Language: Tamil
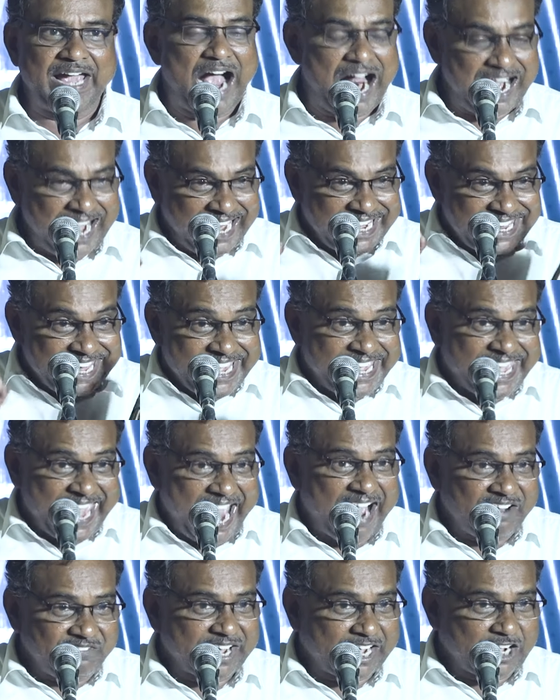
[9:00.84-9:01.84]
ஆனால் இங்கே
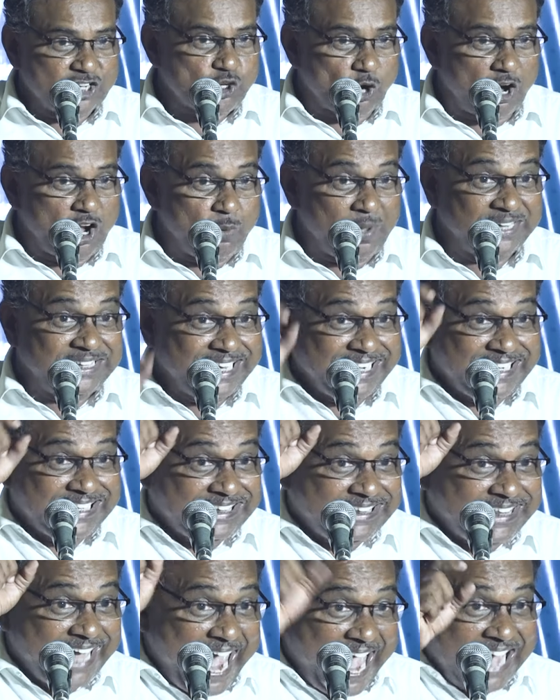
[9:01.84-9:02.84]
அவர்கள் சொல்லுவது
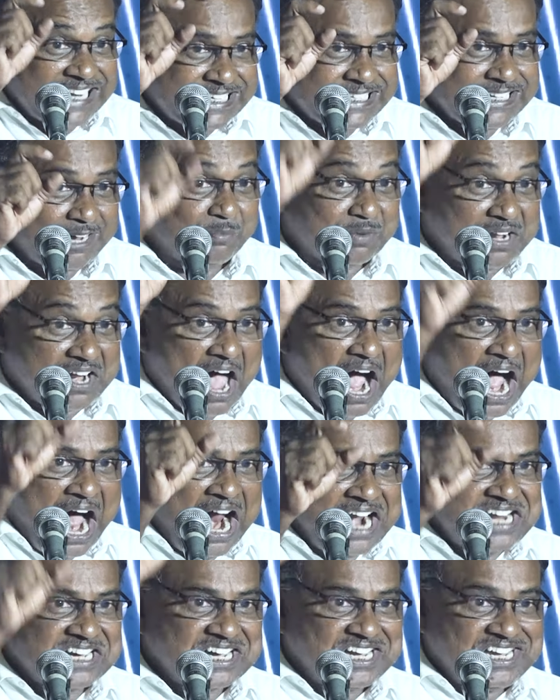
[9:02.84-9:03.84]
தேசம்
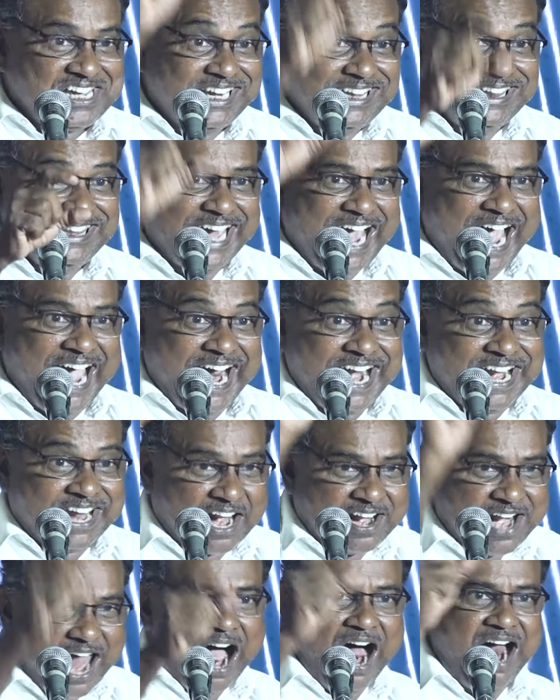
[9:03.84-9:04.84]
நாடு இந்தியா என்ற
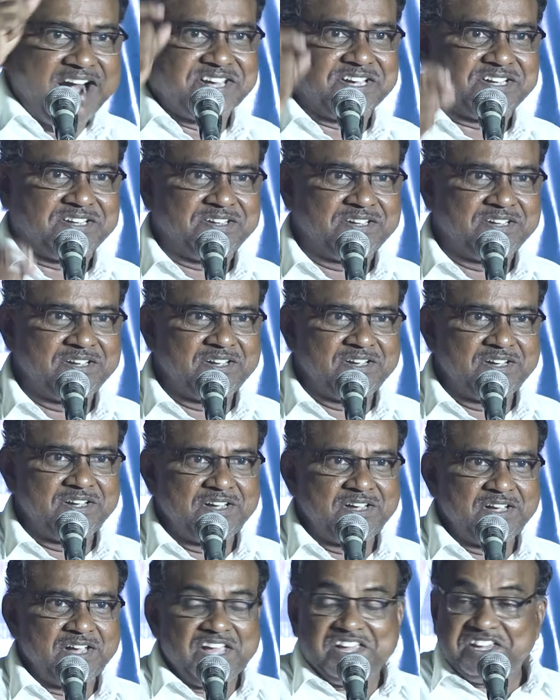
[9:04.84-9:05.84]
நாடு
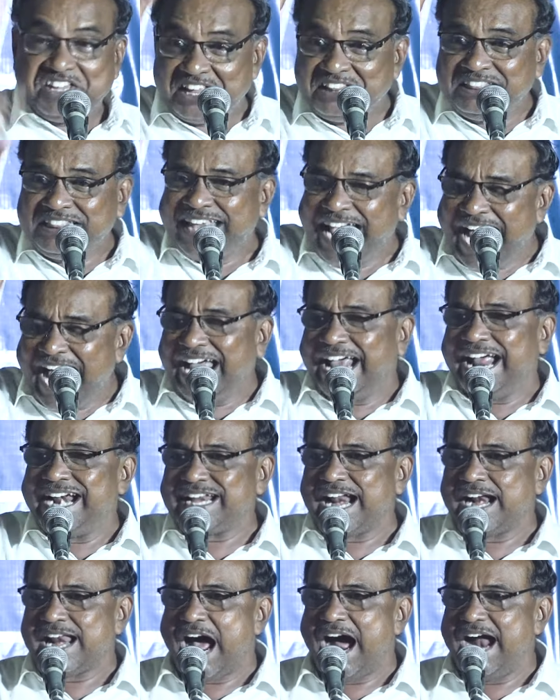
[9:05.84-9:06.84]
இந்தியா
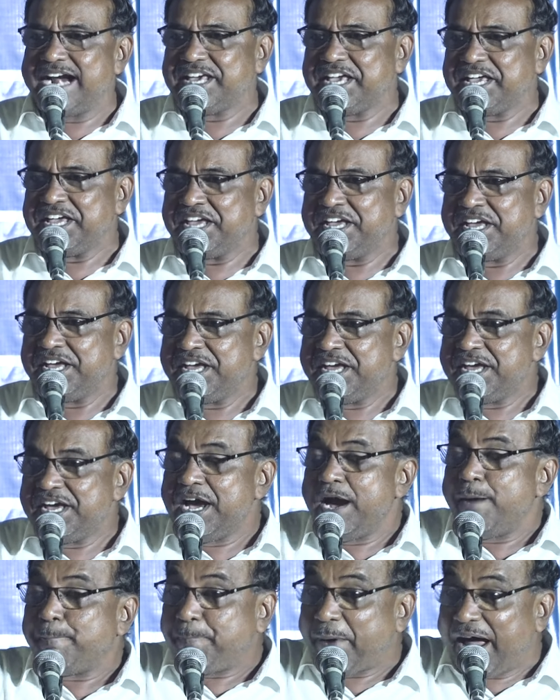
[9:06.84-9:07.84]
என்ற நாடு
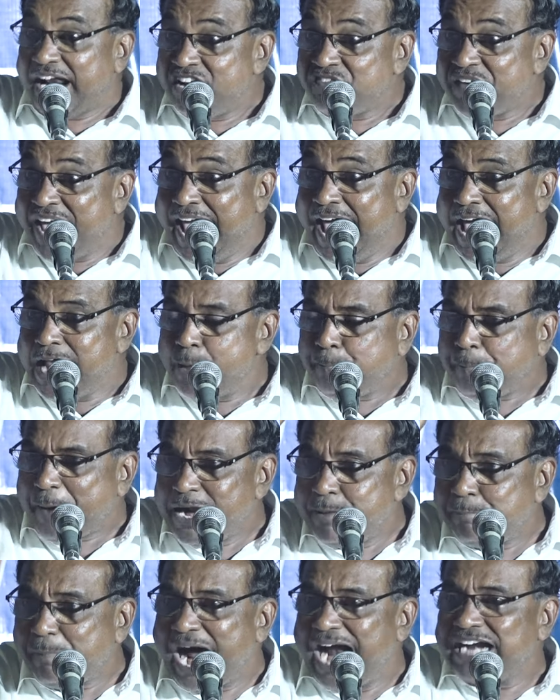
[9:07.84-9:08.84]
பல்வேறு
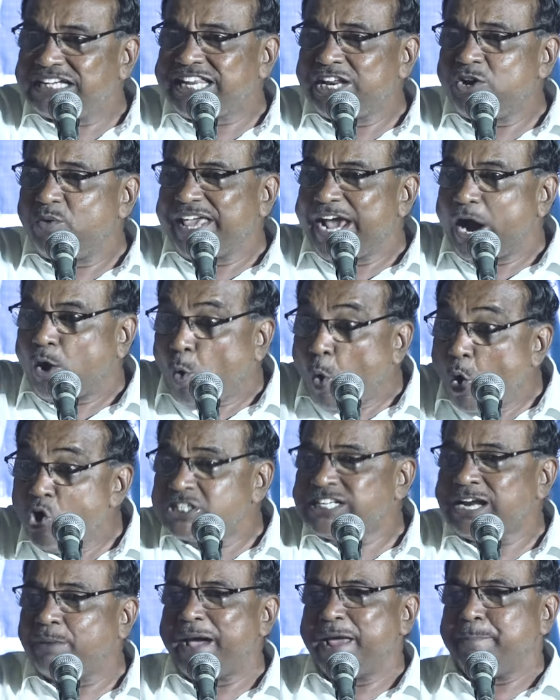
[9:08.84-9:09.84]
பண்பாட்டினுடைய
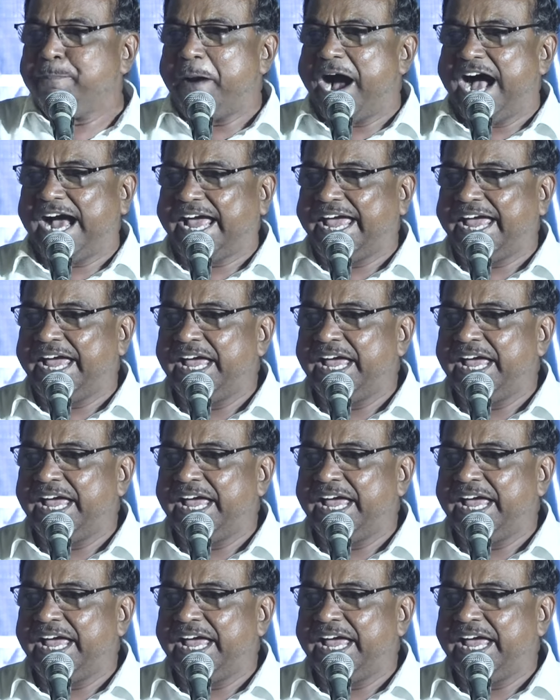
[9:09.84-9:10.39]
கூட்டமைப்பாக